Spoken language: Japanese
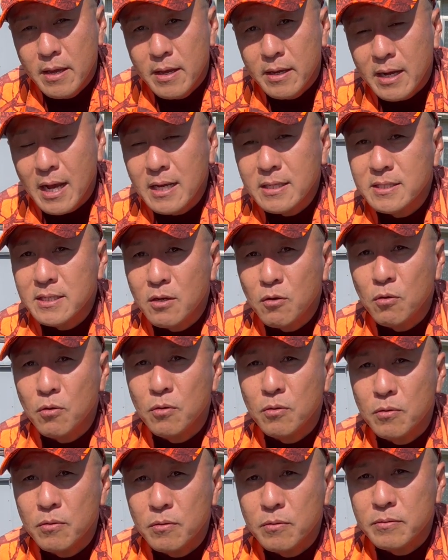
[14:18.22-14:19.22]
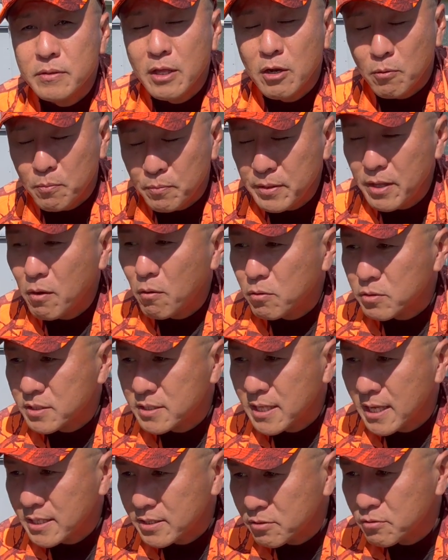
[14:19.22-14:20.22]
感謝をテロップでお
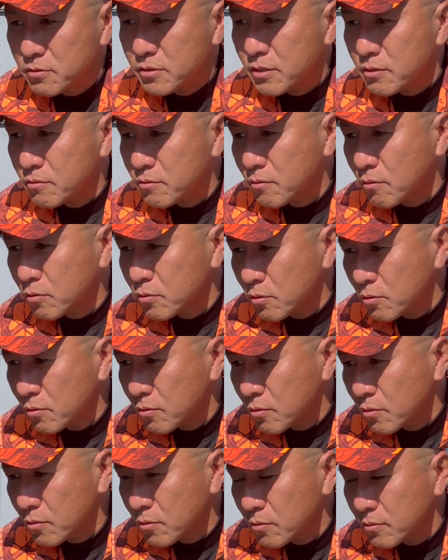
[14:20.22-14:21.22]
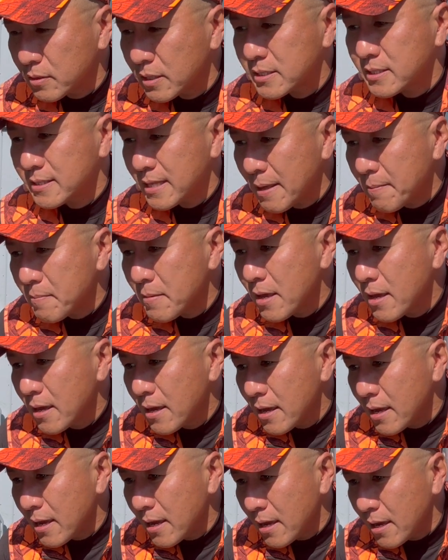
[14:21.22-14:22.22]
伝えするということですね。
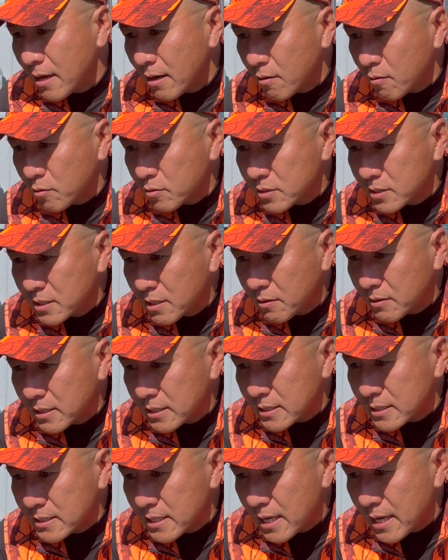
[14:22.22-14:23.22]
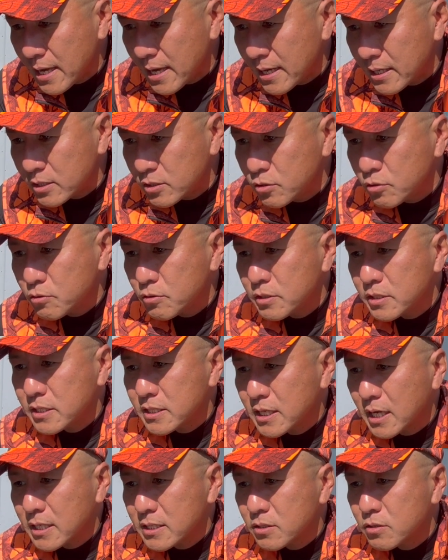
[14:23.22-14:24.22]
こちらはですね、
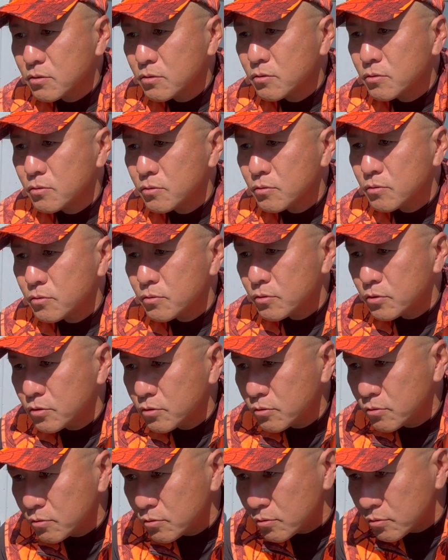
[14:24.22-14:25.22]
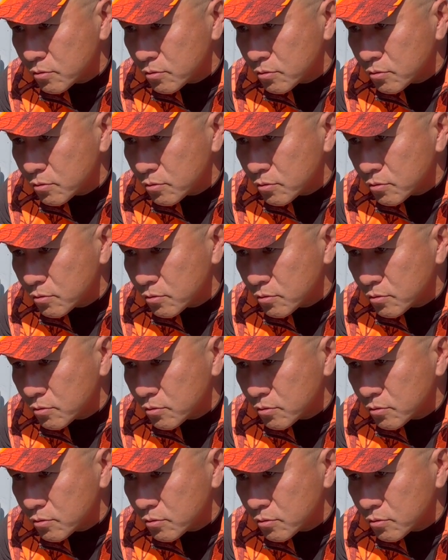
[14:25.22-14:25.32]
11月19